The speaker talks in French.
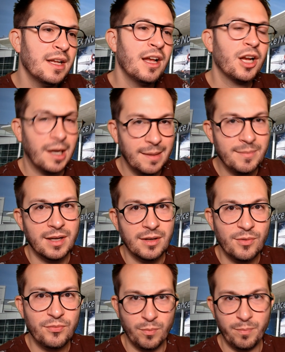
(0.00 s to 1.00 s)
quand même
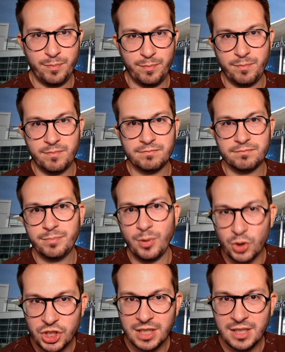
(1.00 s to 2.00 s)
font
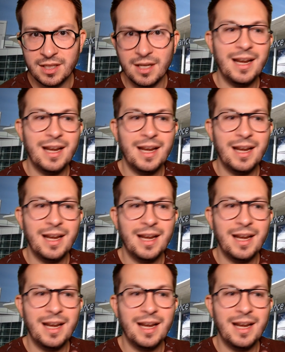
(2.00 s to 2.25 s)
pencher